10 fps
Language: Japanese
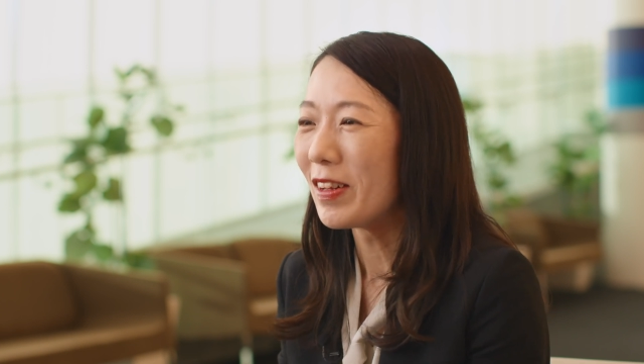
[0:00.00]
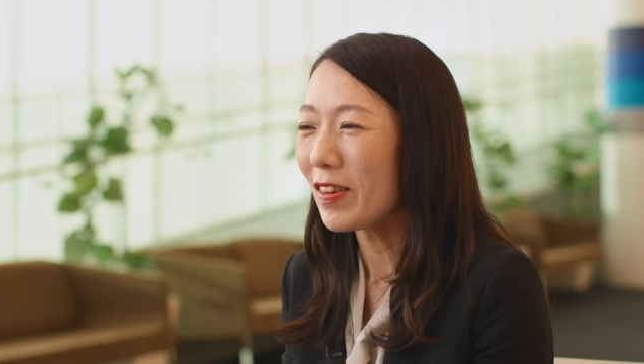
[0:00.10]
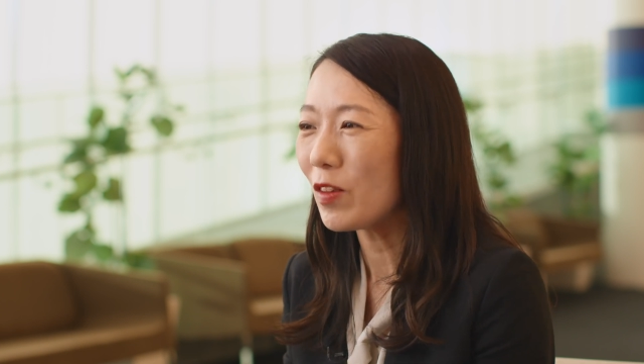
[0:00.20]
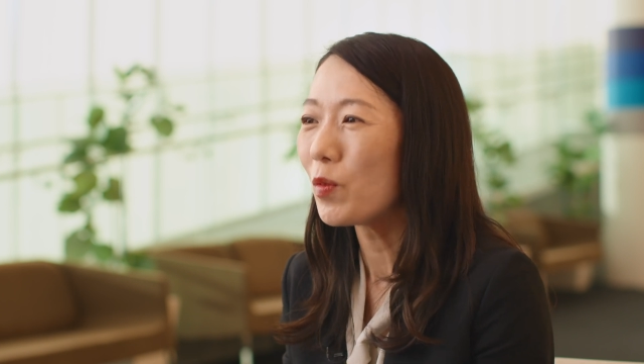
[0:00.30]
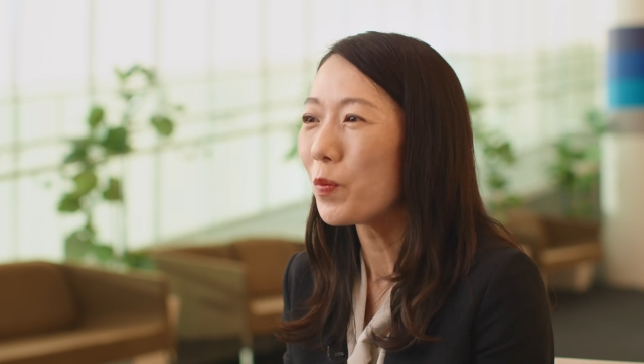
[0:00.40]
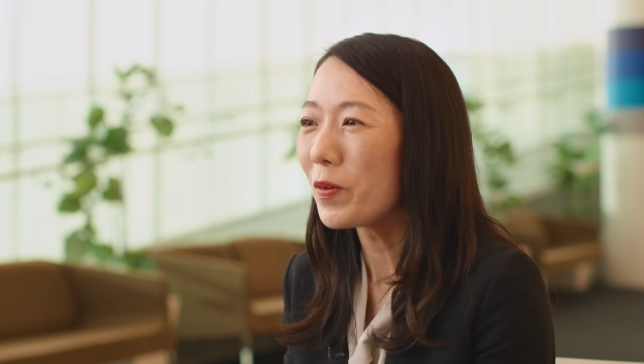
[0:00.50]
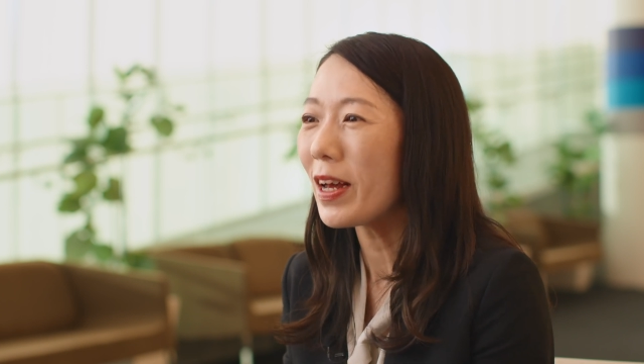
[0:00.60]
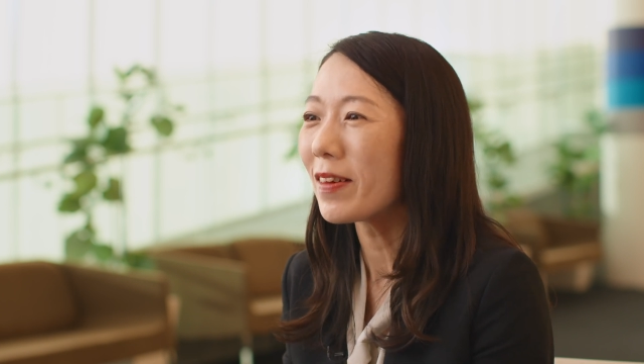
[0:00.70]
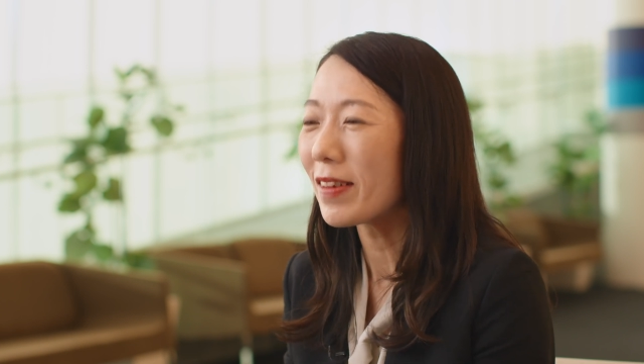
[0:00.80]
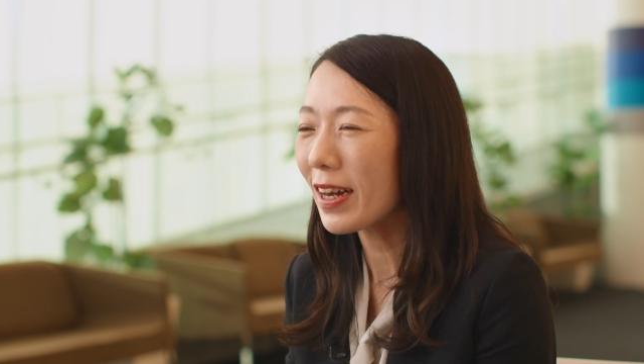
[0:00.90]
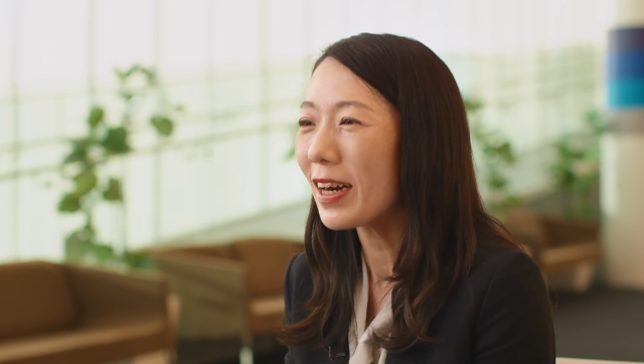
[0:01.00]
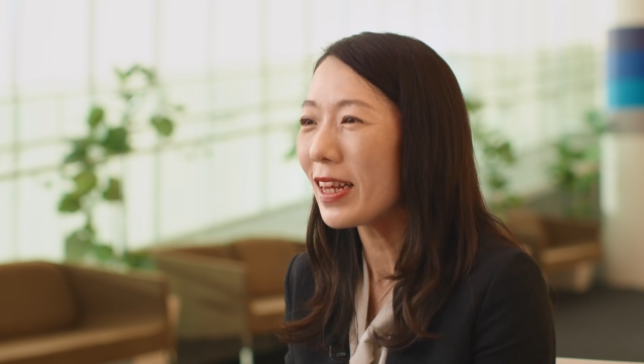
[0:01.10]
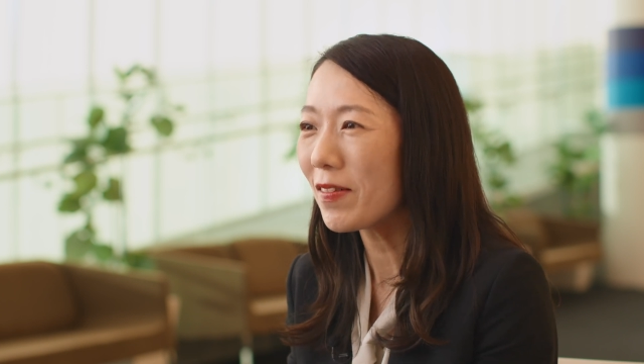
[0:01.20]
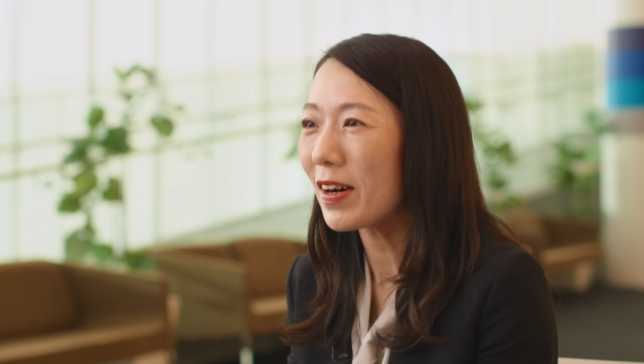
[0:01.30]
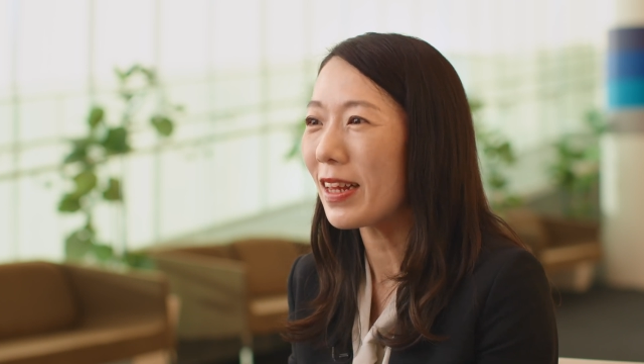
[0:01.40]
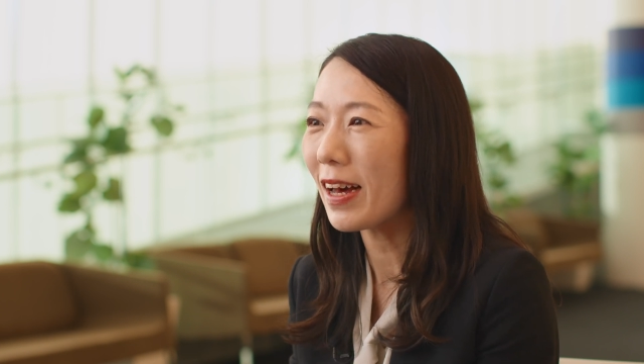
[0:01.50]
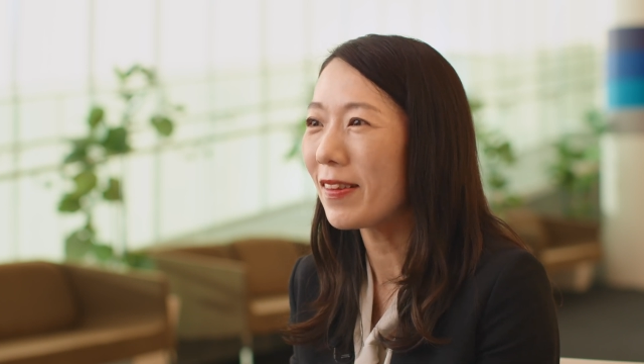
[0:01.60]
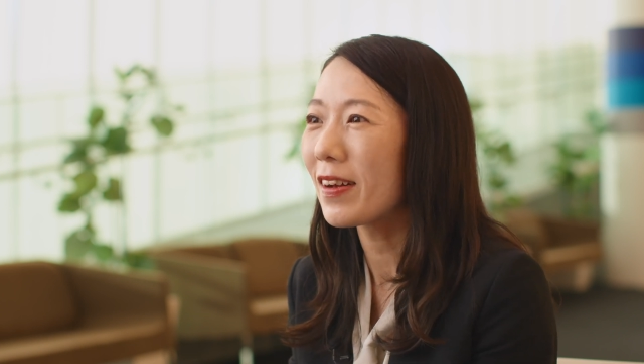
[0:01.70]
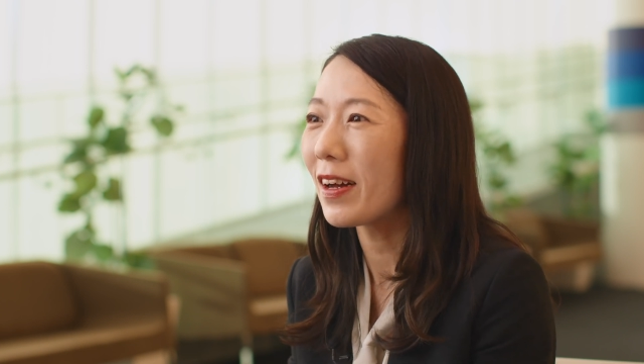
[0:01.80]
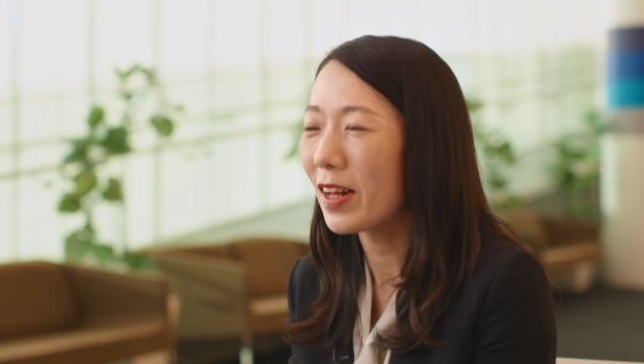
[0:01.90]
チームプレーの中では大
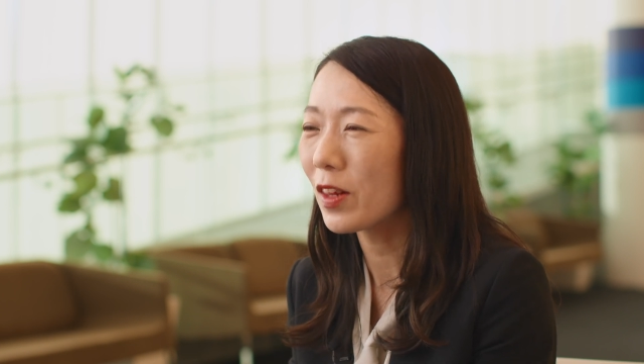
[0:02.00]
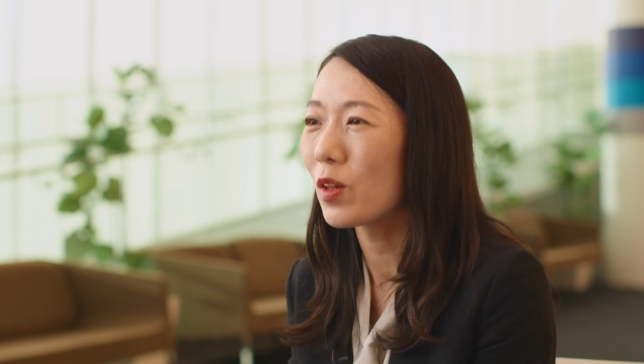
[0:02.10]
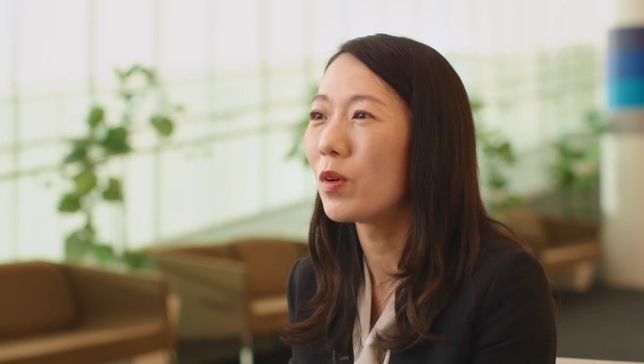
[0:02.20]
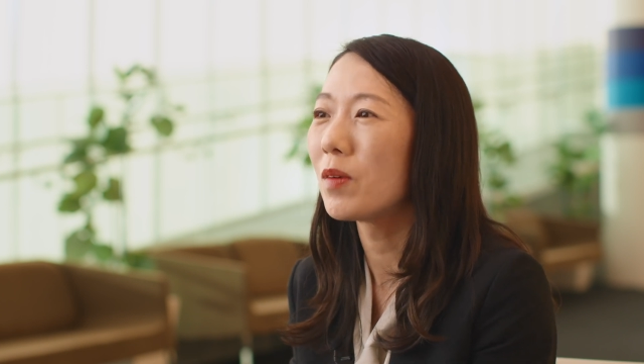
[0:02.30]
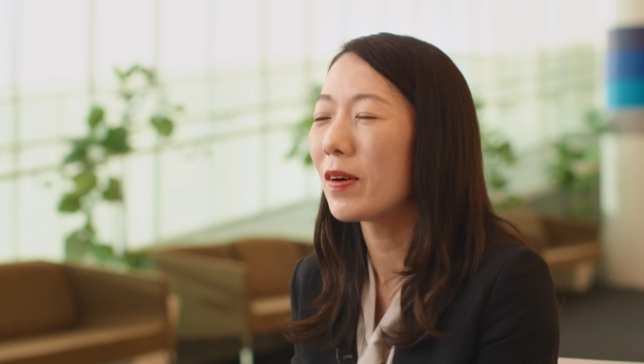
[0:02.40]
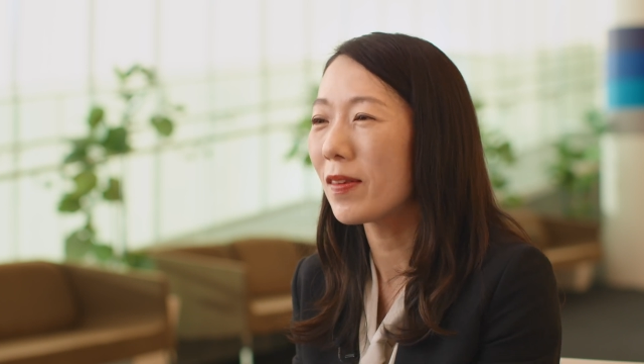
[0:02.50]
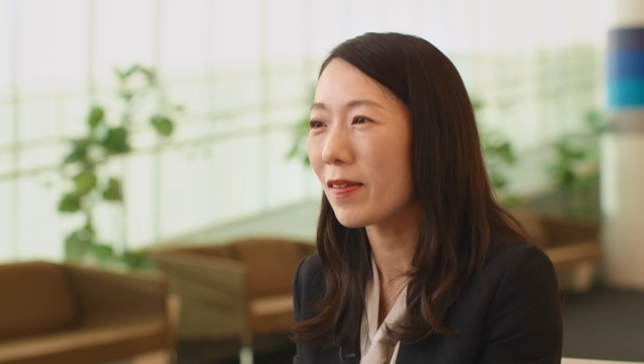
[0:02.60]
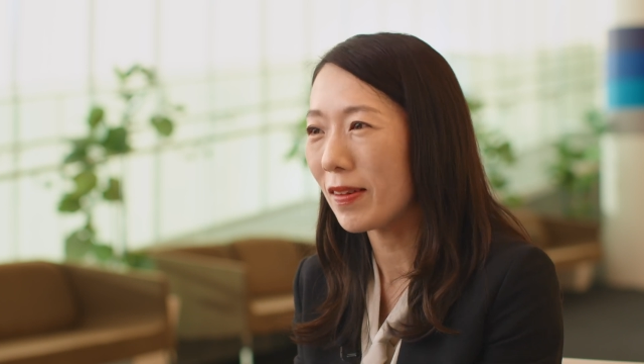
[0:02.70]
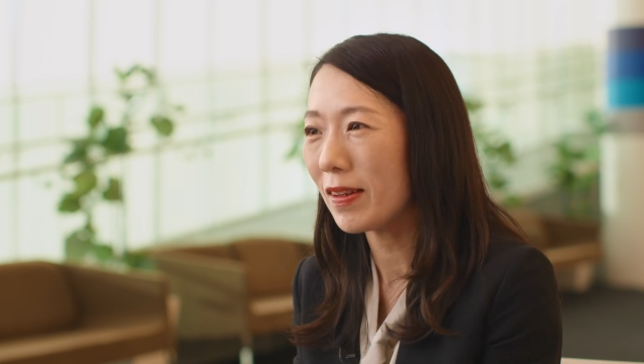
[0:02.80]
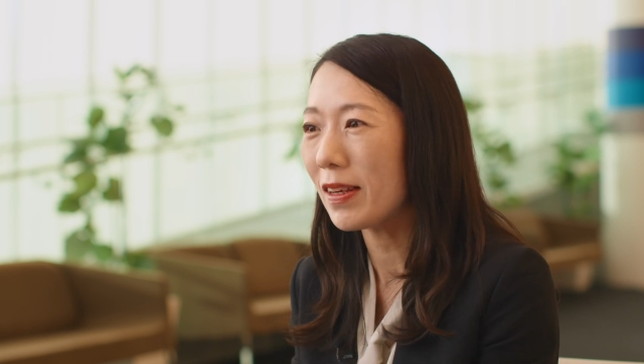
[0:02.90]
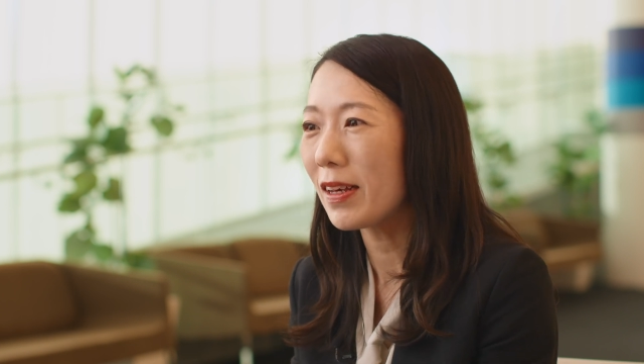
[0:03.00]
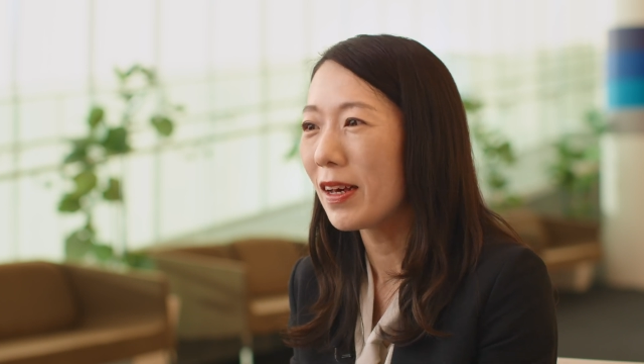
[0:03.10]
事かなと思いますし。